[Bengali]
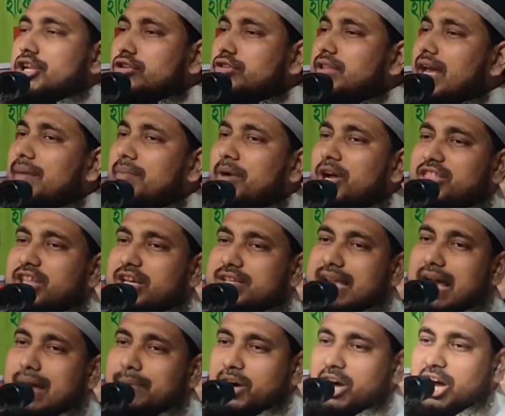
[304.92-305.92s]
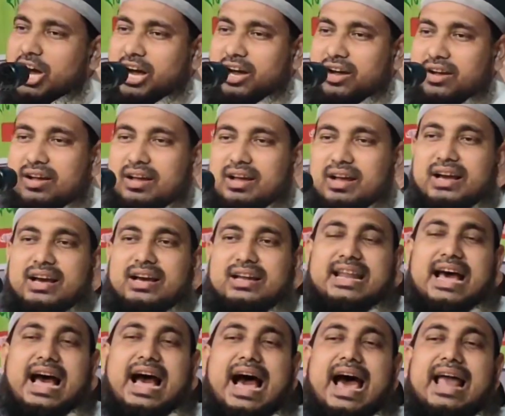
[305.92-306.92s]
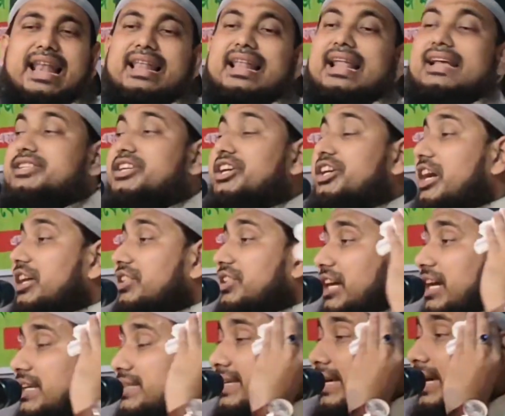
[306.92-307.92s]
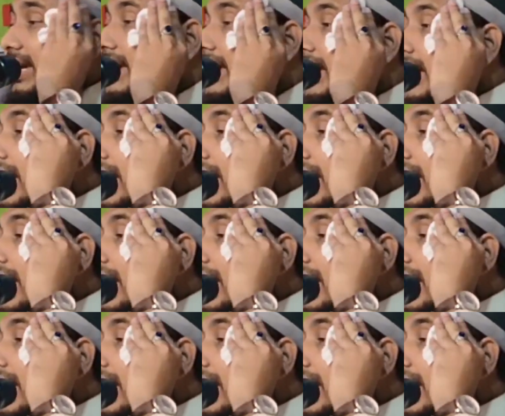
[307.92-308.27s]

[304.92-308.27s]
অশ্লীলতার মধ্যে যাব না আল্লাহ শিখে দিয়েছে